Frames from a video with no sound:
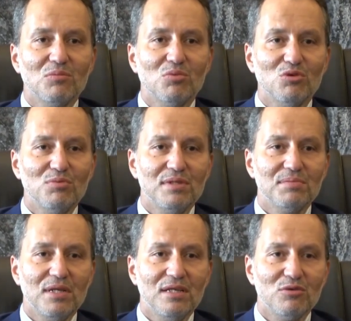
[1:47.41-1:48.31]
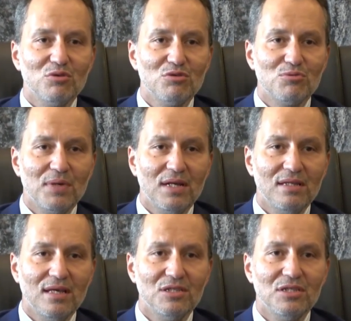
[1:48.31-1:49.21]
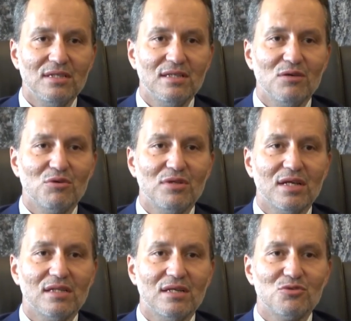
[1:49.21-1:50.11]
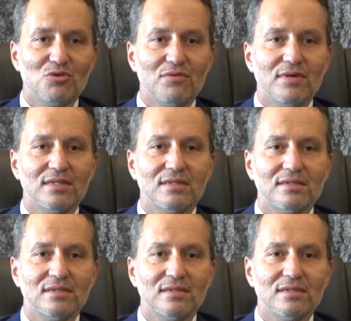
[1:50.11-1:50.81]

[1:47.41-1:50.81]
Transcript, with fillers: Bunu biz Milli Görüş Belediyeciliğinde örnekleri çok var.